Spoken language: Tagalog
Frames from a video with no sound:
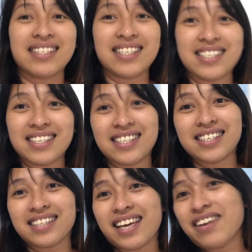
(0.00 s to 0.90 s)
since this
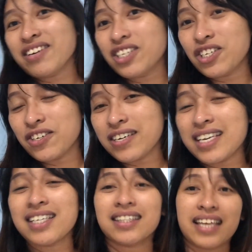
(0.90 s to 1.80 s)
is a
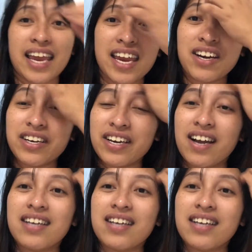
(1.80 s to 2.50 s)
retreat area,